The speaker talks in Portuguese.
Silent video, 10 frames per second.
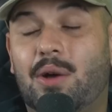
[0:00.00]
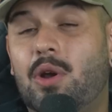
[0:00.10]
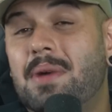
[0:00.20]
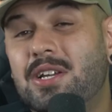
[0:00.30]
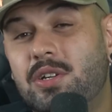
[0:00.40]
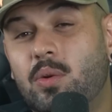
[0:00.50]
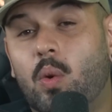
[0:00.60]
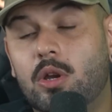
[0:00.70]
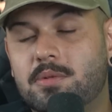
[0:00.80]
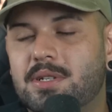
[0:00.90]
Agora imagina
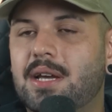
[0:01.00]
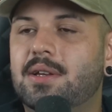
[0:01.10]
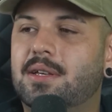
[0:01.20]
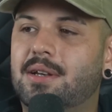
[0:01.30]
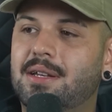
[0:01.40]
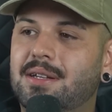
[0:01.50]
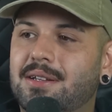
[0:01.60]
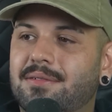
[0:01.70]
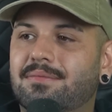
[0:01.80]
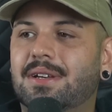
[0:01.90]
um ônibus é. caindo naquilo ali,
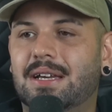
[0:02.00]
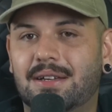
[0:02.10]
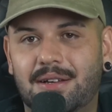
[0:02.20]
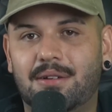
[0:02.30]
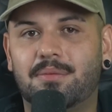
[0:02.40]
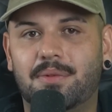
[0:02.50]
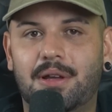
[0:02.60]
né? É, é um ônibus.